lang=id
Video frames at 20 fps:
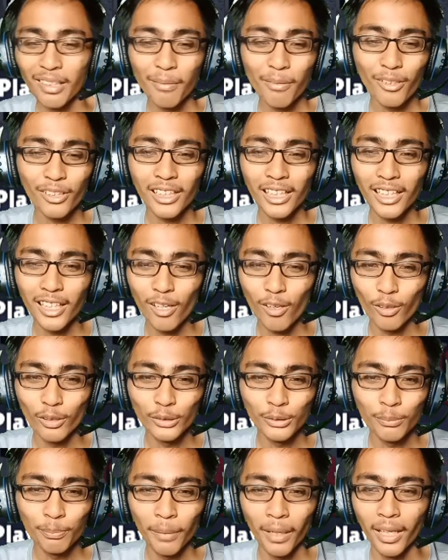gue baru nyadar loh
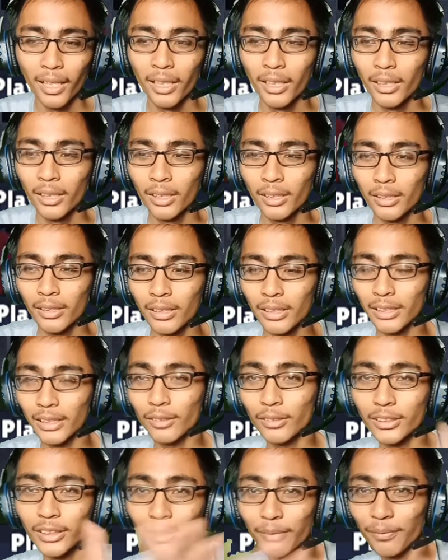sumpah nggak
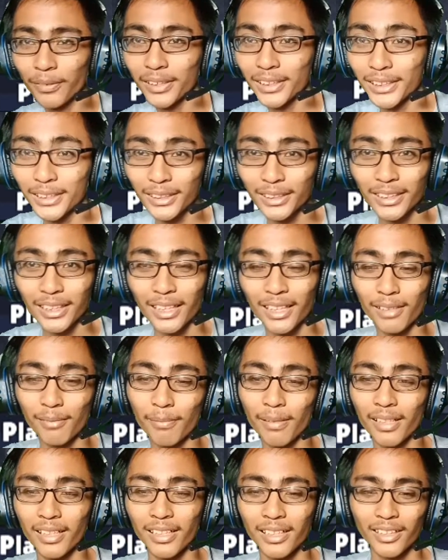tahu siapa sih yang
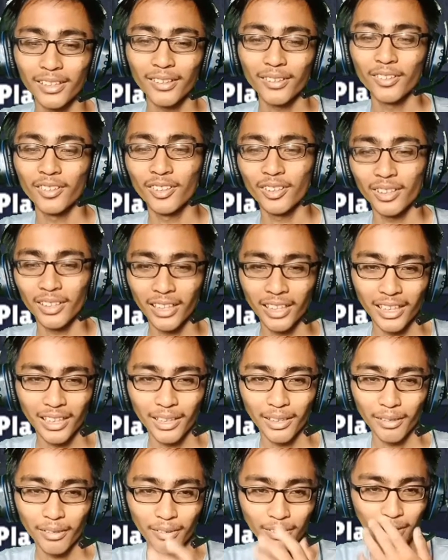kemarin atau
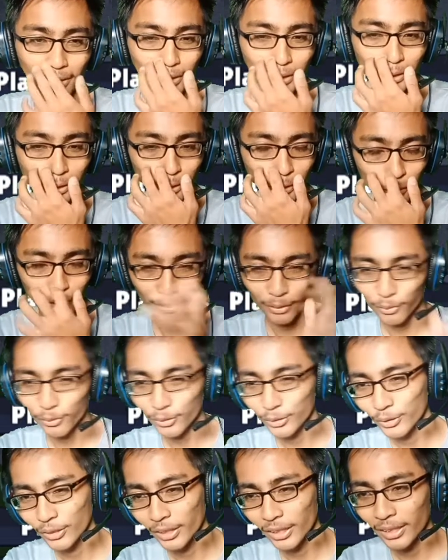karena ini yang nggak tahu
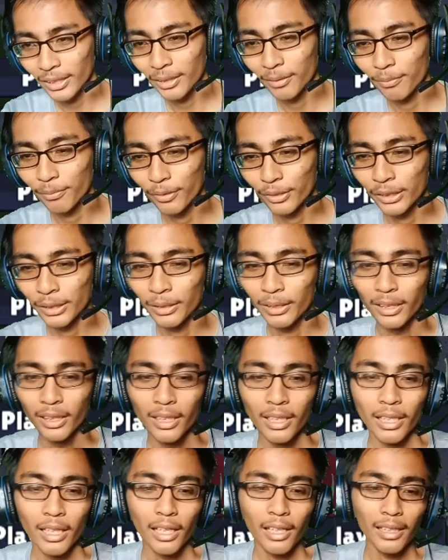gue juga lah banyak
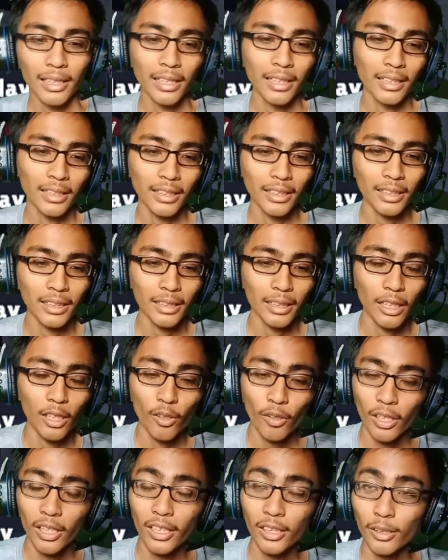yang
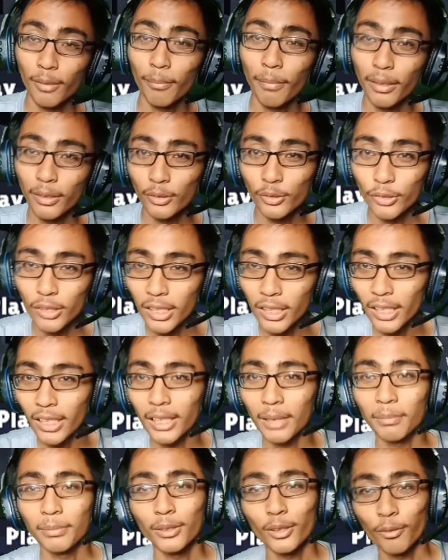kalau kalian ngebug juga
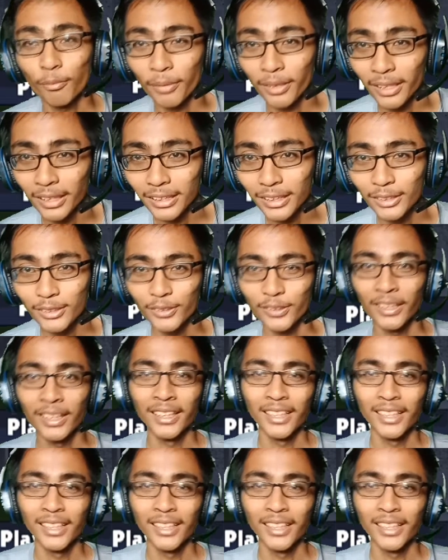kalian bisa komen aja cuy